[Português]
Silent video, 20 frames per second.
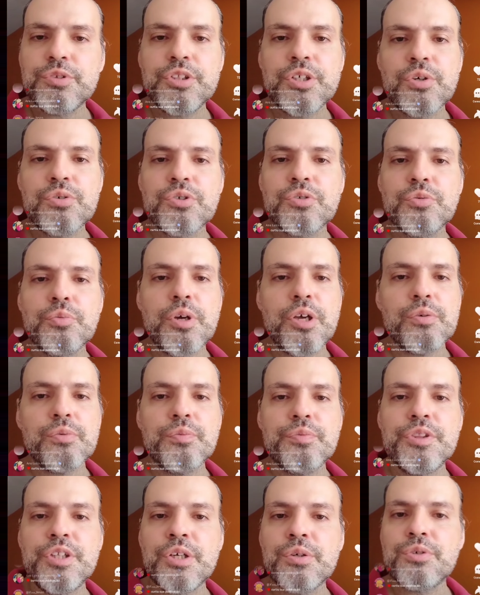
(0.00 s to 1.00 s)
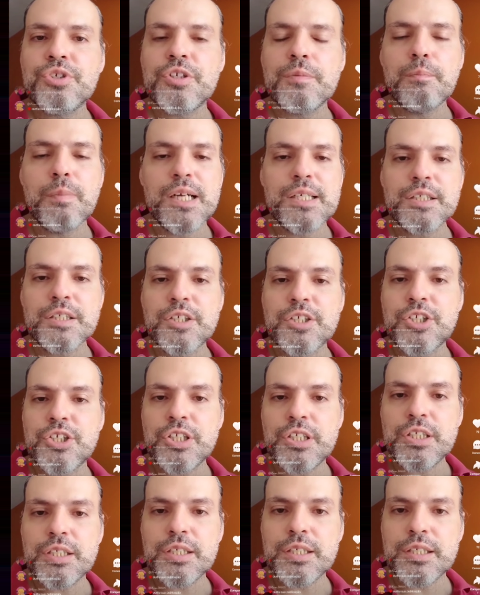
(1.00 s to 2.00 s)
Deus não é um Deus de
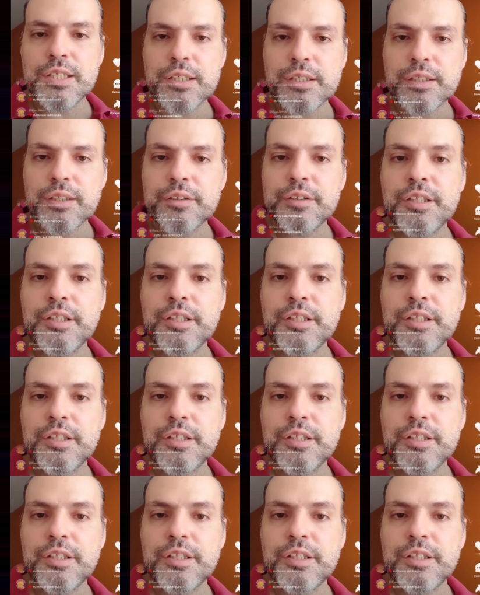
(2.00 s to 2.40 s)
mandinga,